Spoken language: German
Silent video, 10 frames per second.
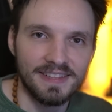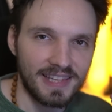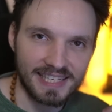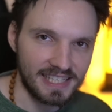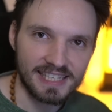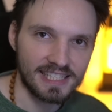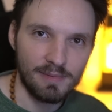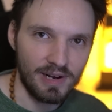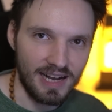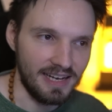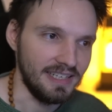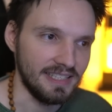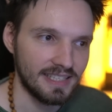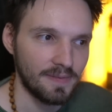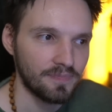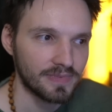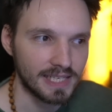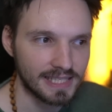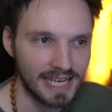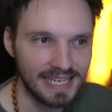Das ist es aber gar nicht.
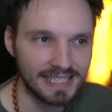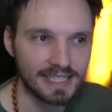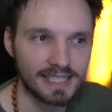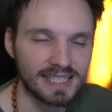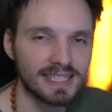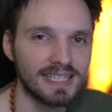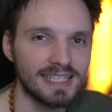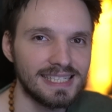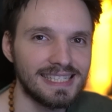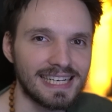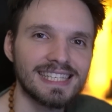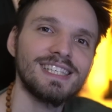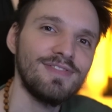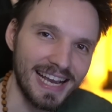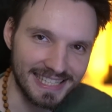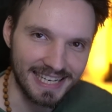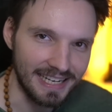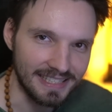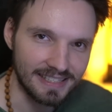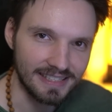Das Geld ist das
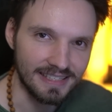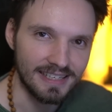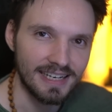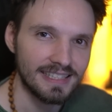Zweitgeilste.